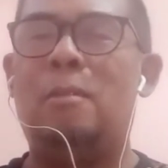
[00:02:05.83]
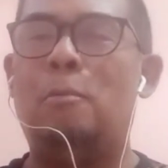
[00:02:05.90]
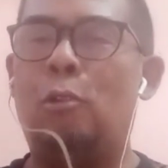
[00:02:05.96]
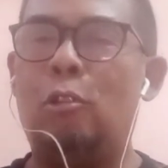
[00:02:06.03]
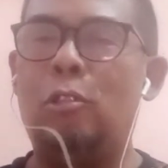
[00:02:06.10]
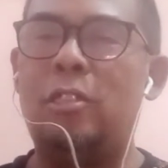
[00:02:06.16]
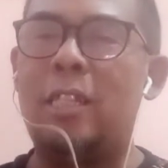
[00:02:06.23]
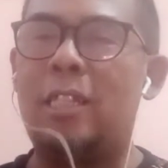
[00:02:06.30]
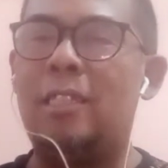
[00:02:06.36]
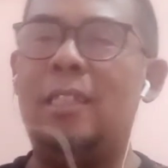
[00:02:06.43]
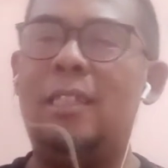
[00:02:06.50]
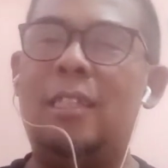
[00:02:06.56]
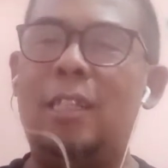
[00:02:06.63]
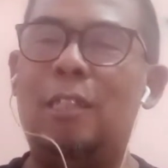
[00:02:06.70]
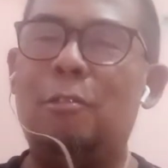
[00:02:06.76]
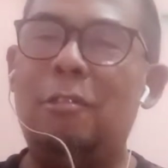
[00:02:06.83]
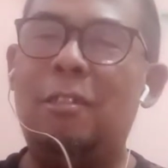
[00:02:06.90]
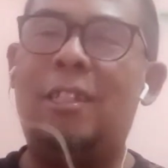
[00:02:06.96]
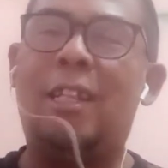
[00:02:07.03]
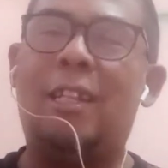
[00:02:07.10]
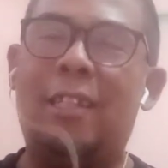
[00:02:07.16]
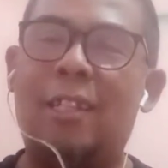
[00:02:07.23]
Porositas tinggi itu
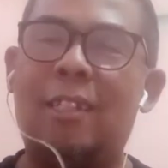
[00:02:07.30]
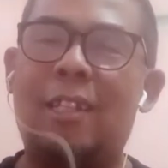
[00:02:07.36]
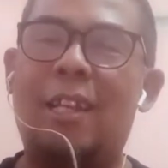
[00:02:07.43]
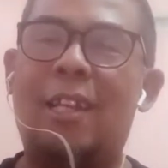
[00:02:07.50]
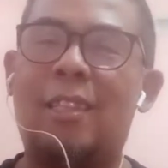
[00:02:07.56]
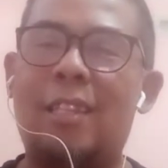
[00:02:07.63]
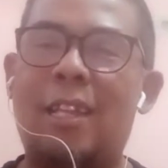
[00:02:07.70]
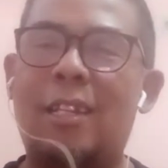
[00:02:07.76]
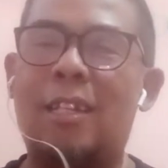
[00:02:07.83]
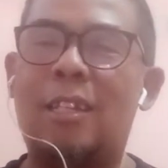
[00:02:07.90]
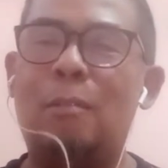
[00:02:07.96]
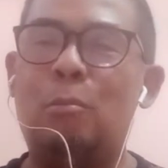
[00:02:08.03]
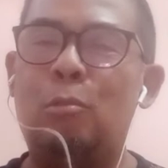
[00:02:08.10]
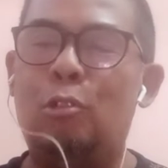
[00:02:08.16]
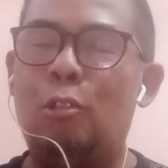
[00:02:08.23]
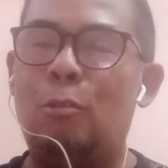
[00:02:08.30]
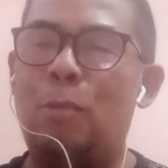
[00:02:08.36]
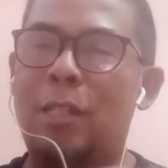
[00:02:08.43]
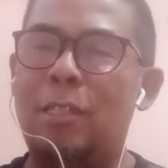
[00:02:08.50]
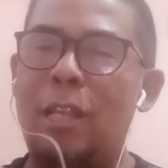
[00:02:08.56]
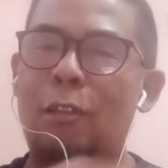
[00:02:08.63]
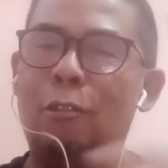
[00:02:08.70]
identik dengan tanah gembur,
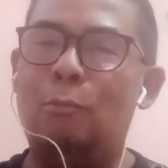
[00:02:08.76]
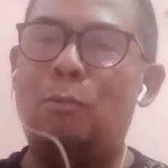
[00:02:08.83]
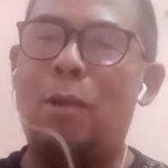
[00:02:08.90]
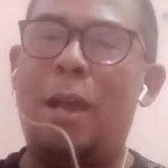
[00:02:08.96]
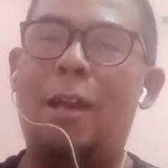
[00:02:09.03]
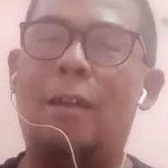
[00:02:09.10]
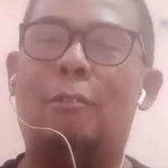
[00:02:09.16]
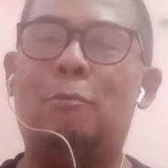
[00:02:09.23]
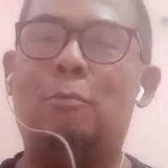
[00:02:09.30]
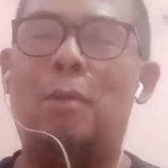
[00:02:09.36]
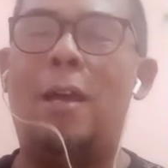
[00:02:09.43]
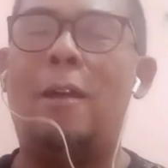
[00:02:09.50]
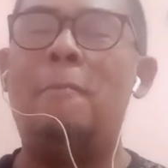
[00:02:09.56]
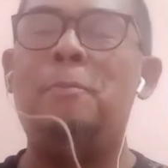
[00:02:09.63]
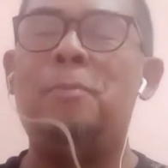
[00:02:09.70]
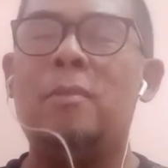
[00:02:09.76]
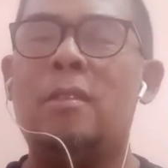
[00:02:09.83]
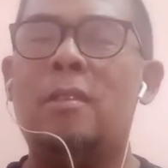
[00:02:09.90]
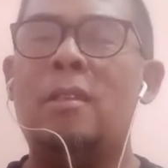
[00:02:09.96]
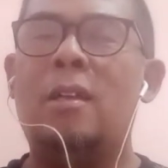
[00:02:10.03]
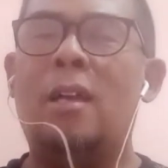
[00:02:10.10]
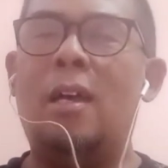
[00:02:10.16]
banyak lubang-lubang
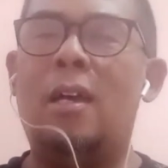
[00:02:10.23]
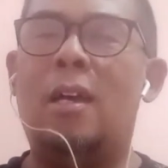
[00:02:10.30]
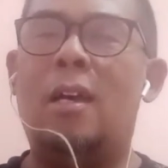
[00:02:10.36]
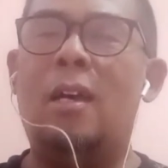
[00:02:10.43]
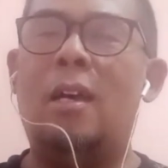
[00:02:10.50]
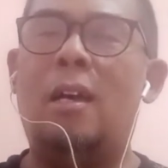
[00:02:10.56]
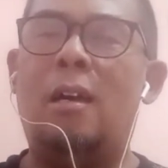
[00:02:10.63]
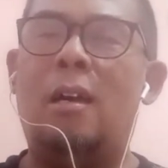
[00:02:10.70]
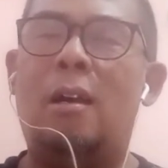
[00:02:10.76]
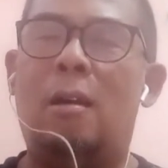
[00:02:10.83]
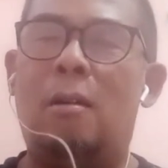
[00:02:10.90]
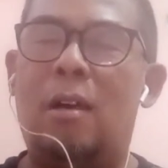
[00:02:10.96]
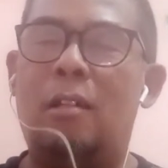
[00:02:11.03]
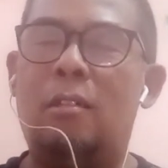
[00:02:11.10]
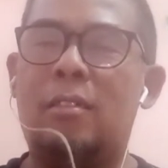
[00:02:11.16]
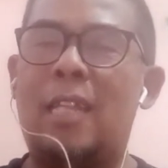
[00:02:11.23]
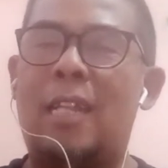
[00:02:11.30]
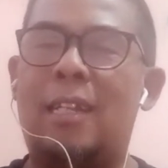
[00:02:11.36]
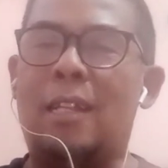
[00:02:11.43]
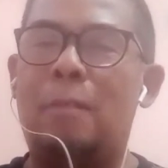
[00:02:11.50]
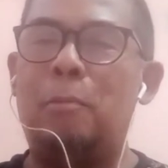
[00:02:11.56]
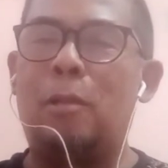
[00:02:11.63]
eh,
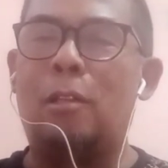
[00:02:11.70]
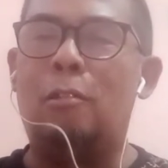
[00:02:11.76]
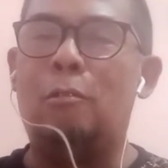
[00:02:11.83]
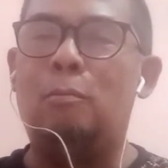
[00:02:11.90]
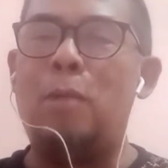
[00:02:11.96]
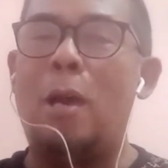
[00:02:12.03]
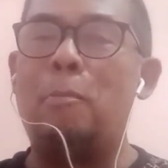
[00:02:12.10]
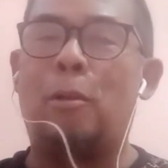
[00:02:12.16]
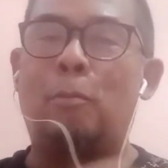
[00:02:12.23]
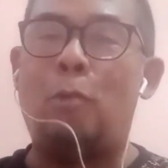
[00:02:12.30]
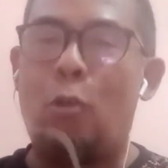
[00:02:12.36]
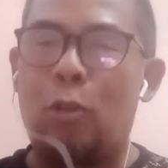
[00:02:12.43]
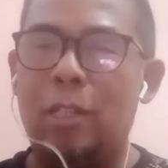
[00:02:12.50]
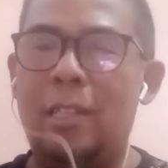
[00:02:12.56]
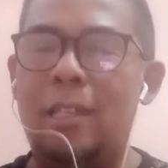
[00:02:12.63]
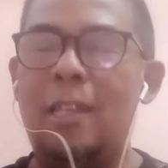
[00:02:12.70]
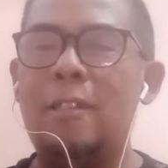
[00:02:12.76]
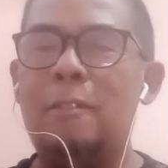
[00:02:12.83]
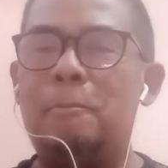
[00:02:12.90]
tanah berlubang berpori ya.